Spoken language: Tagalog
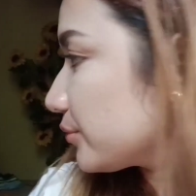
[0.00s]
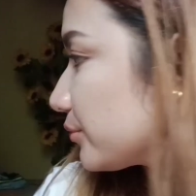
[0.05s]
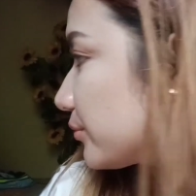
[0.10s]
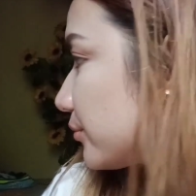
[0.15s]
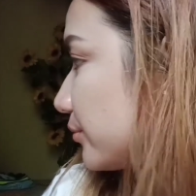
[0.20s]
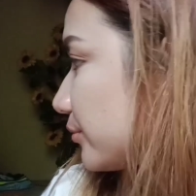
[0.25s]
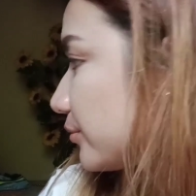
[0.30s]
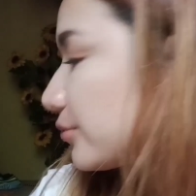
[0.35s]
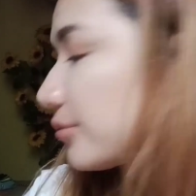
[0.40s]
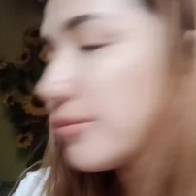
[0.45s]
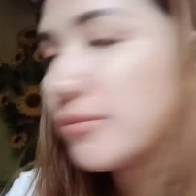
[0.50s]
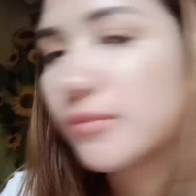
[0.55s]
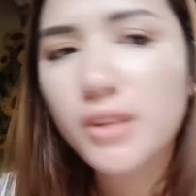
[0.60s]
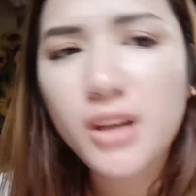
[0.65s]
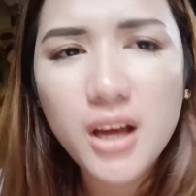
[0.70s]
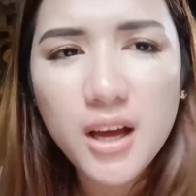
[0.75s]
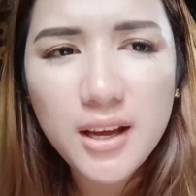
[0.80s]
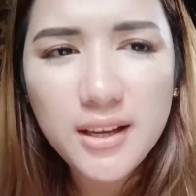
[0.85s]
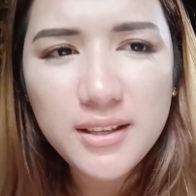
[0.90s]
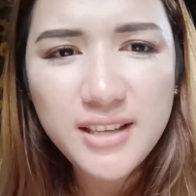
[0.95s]
natin.
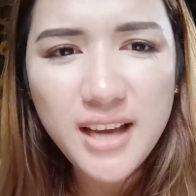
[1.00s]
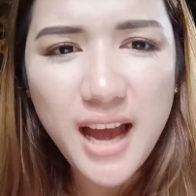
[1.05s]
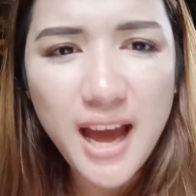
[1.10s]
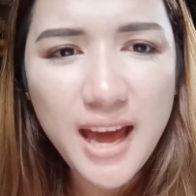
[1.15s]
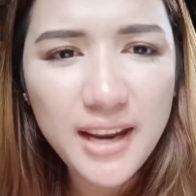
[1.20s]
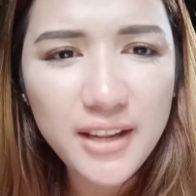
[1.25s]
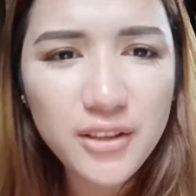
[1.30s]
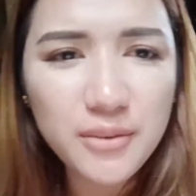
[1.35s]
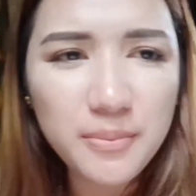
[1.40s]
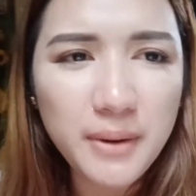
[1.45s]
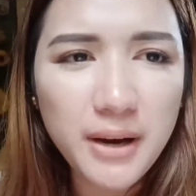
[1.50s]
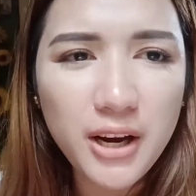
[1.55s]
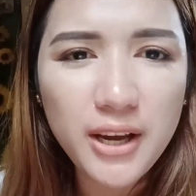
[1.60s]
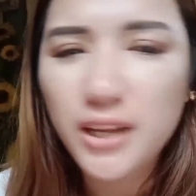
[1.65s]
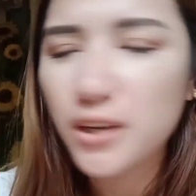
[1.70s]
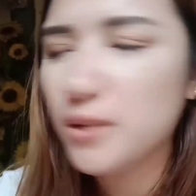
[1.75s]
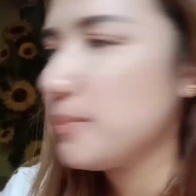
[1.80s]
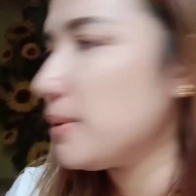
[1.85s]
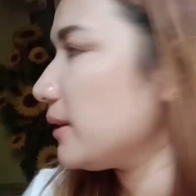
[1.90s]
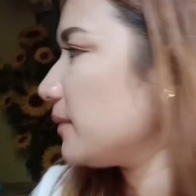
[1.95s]
Charity, mga
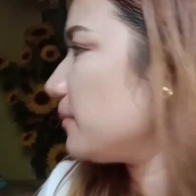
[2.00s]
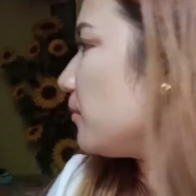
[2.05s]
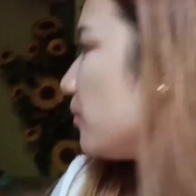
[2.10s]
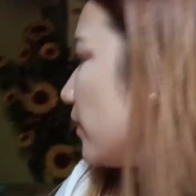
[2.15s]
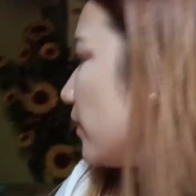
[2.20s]
hinubad mo nga.